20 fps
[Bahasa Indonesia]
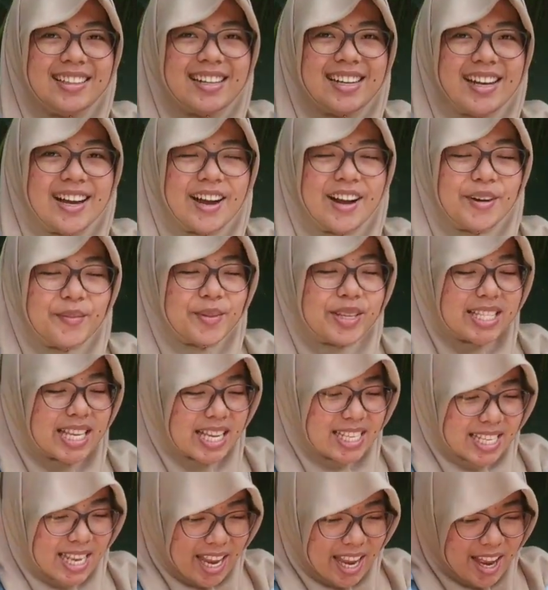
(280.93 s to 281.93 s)
uh,
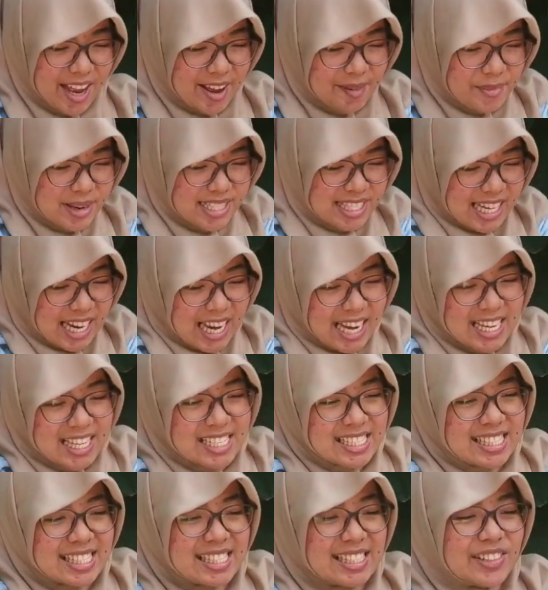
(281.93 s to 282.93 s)
bisa saya bacakan
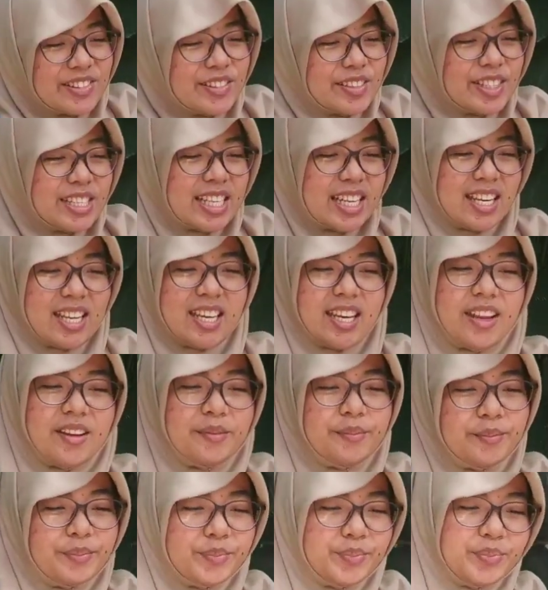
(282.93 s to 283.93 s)
di sini tuh di gini
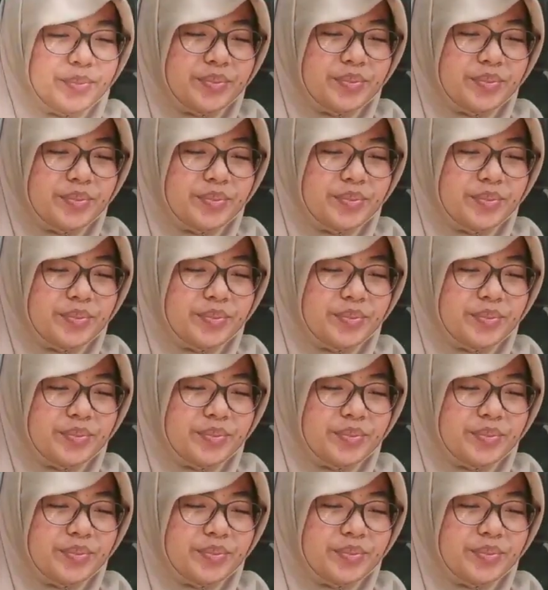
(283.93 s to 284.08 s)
